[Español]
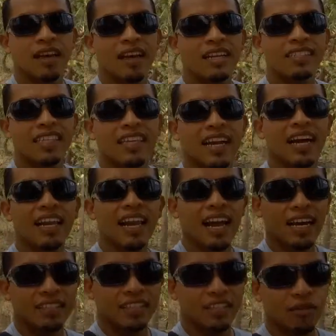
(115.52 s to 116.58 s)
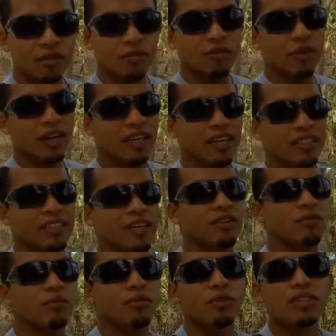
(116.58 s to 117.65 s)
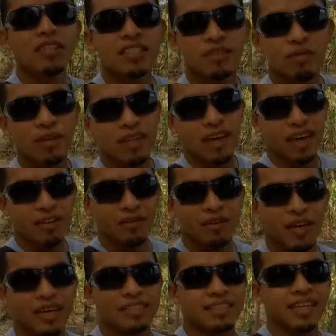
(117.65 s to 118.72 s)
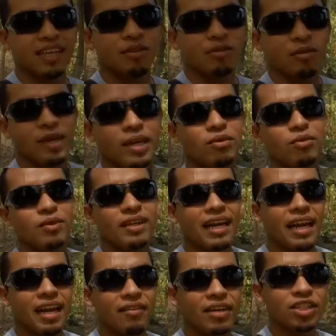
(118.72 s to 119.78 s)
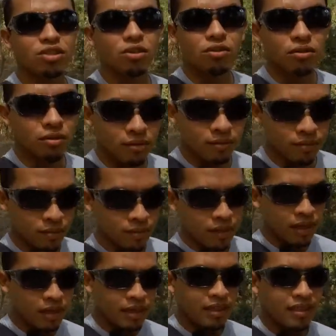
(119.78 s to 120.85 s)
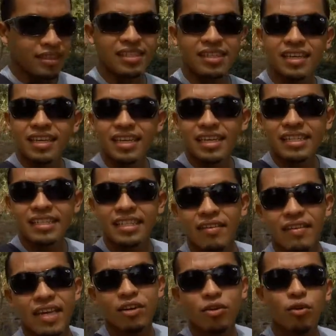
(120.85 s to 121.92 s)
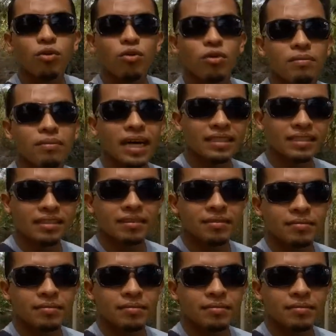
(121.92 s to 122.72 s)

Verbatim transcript: El Chilcal ha sido un lugar que ha estado muy descuidado, ha estado en un gran abandono, ni siquiera estaba en Google Maps.